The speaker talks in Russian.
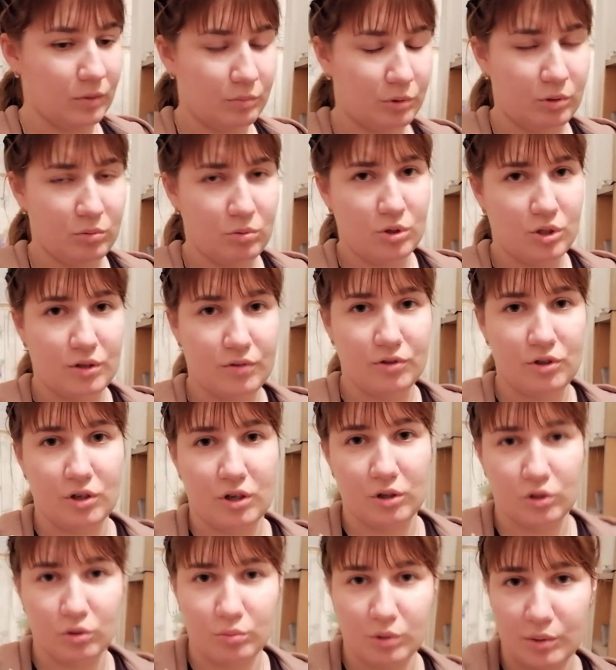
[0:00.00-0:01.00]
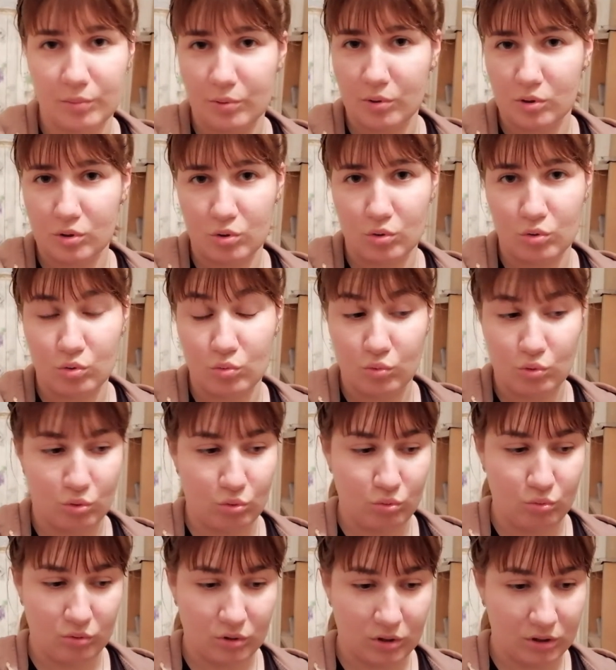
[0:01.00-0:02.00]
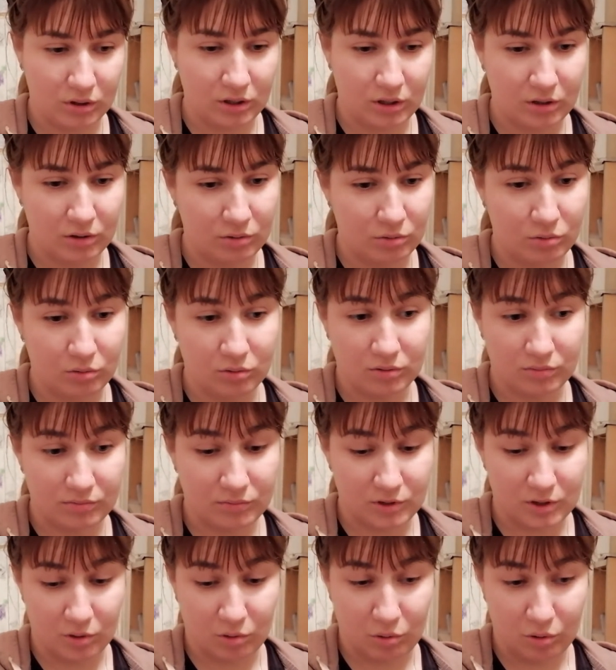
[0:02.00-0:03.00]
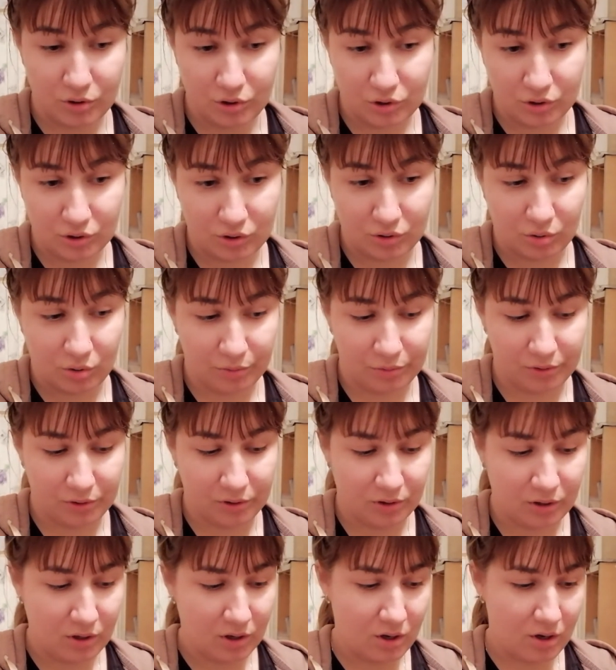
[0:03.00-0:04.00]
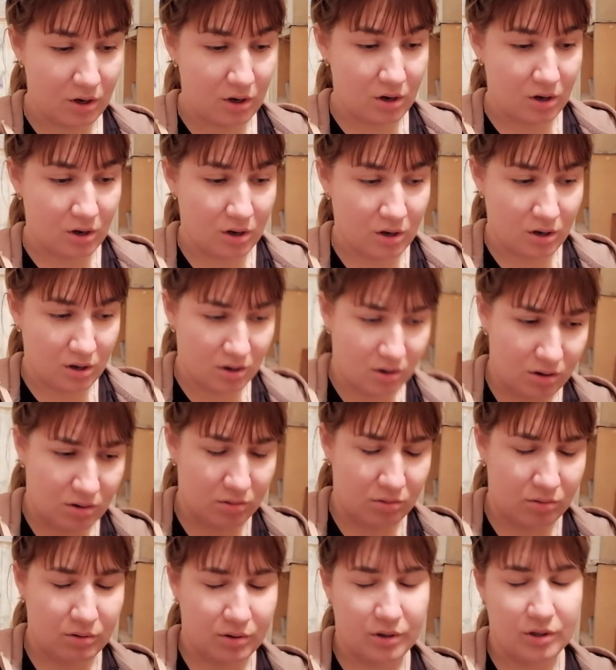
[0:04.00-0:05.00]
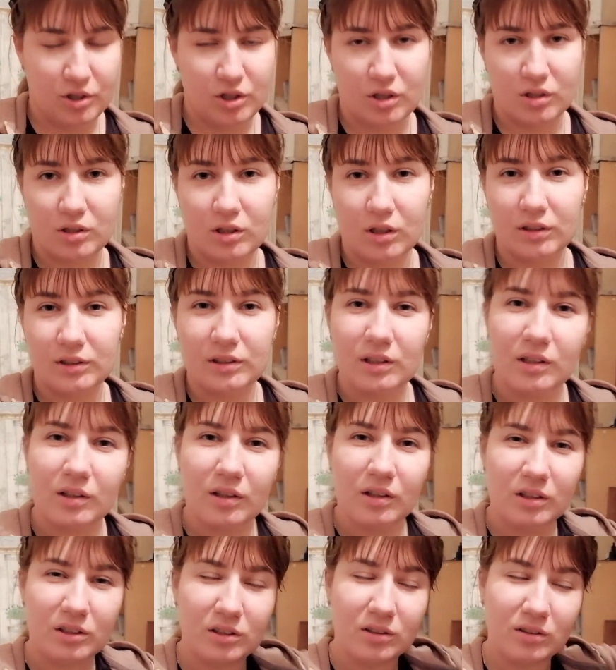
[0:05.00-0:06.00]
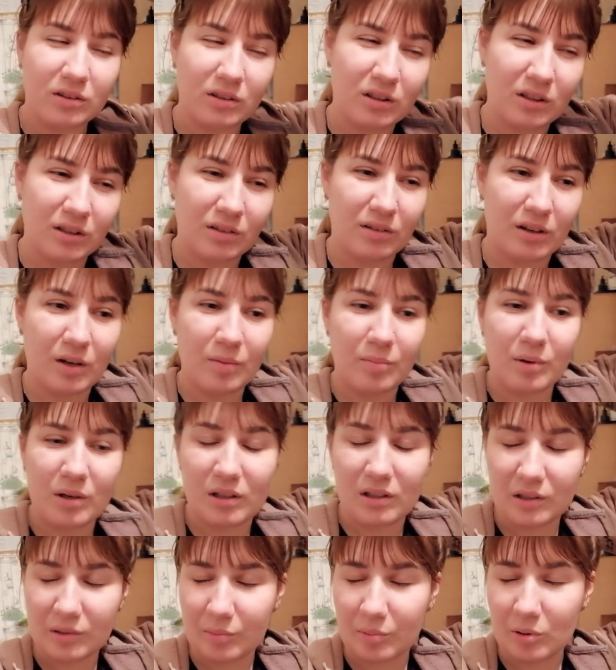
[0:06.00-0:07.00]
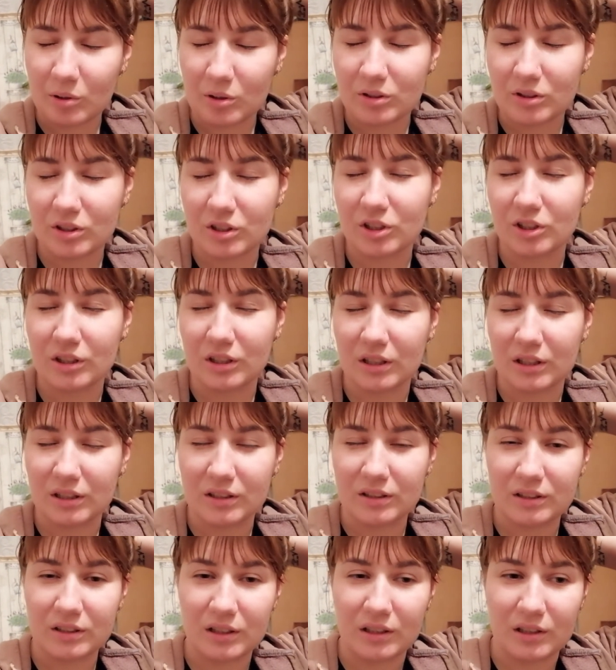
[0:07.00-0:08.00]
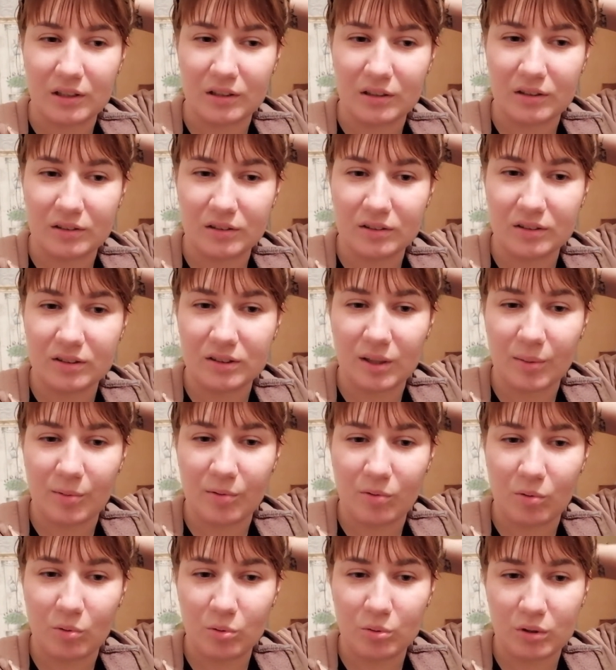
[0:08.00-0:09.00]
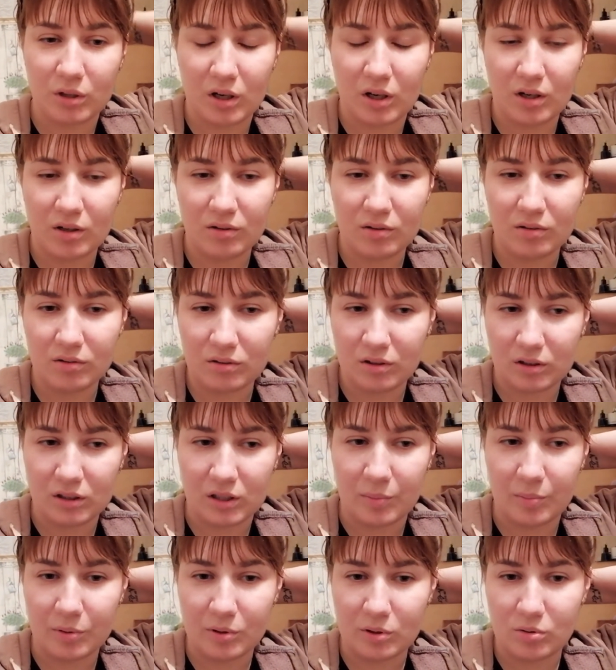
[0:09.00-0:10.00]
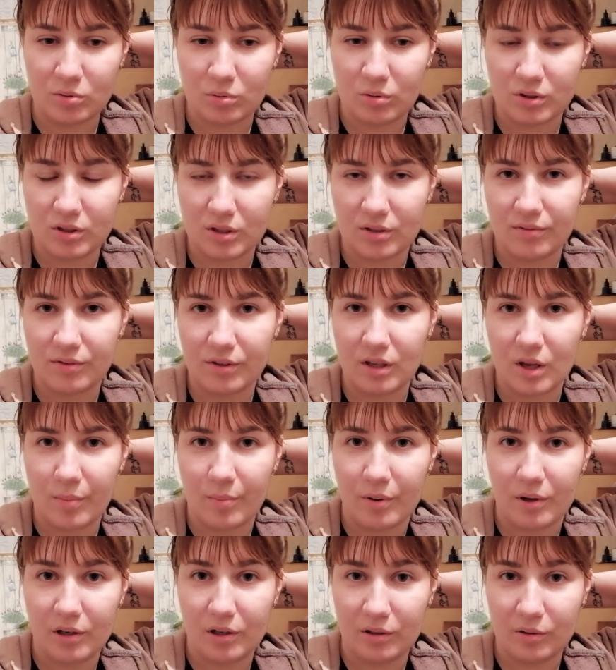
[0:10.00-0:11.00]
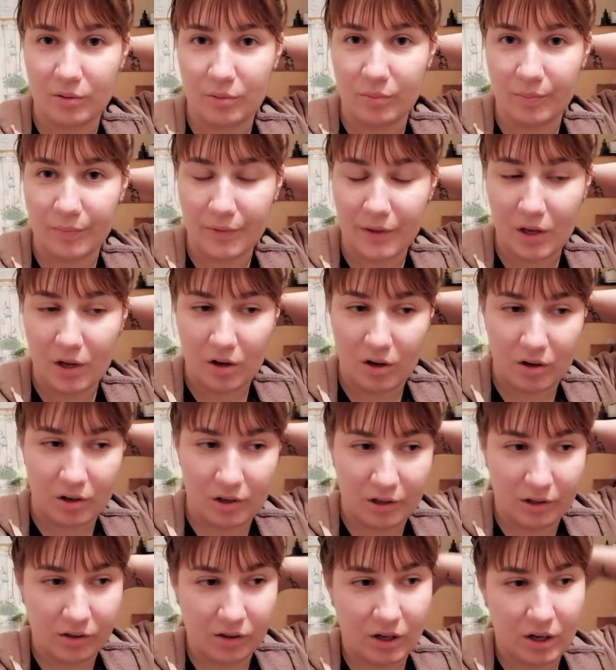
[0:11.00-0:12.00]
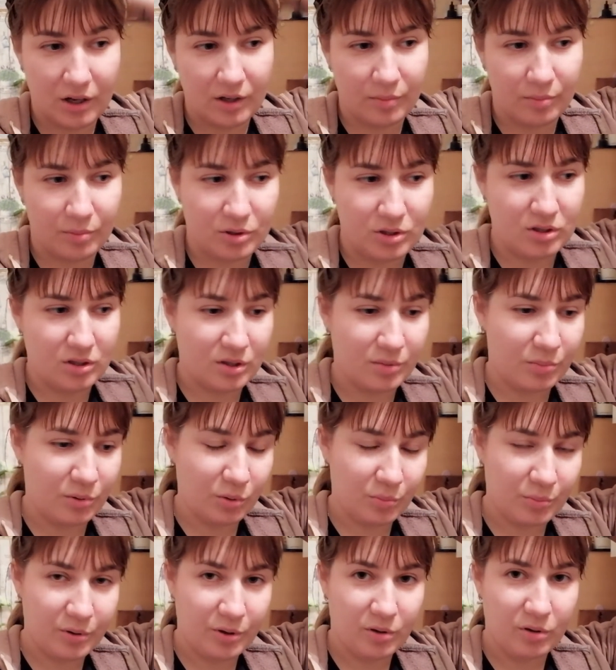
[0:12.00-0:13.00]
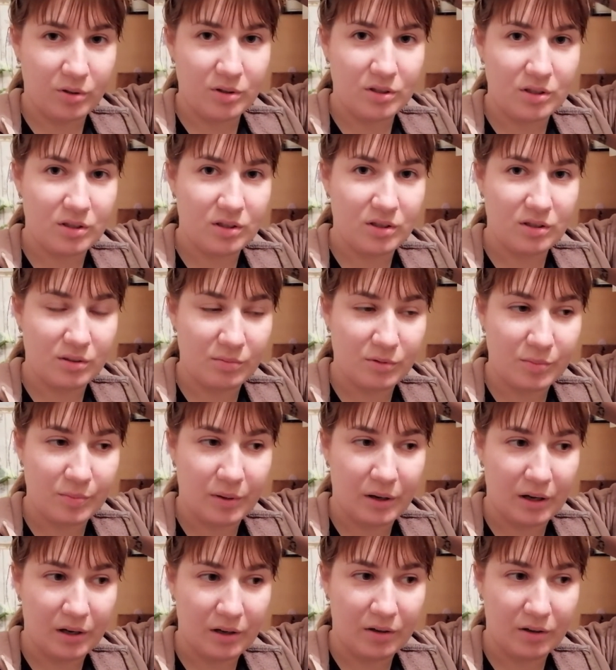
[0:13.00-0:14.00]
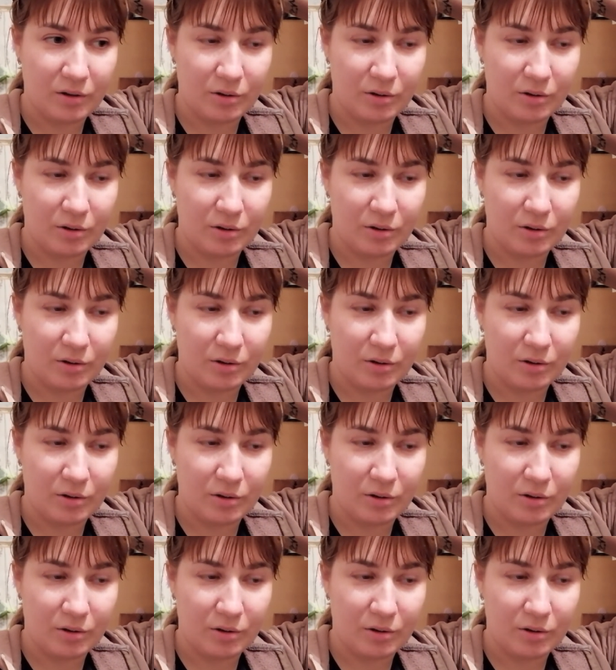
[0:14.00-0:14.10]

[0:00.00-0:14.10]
Потому что я вчера думала, просто умру, когда закончился кофе. Ой, сейчас так сильно голова болит, просто жесть. Я с самого утра, когда проснулась, отвела Полину, легла и почти до пол первого с Денисом спали.